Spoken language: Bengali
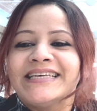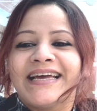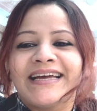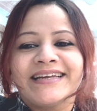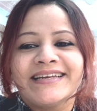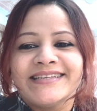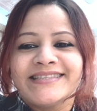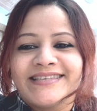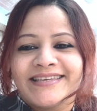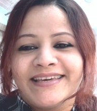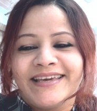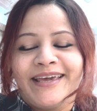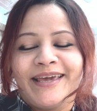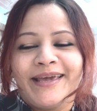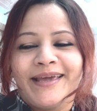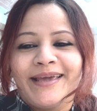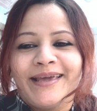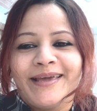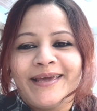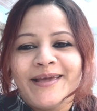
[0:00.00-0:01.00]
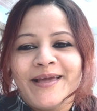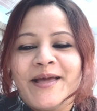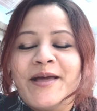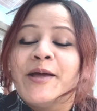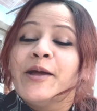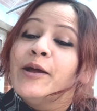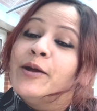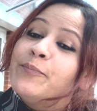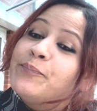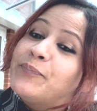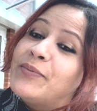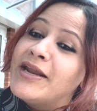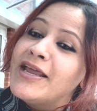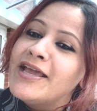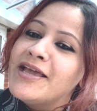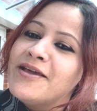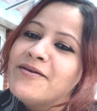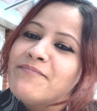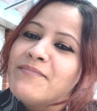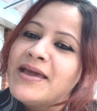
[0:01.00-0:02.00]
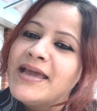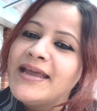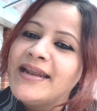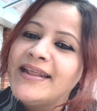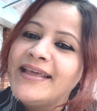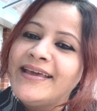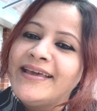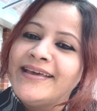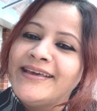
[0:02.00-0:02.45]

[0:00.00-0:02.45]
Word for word: জাগছে প্রেমের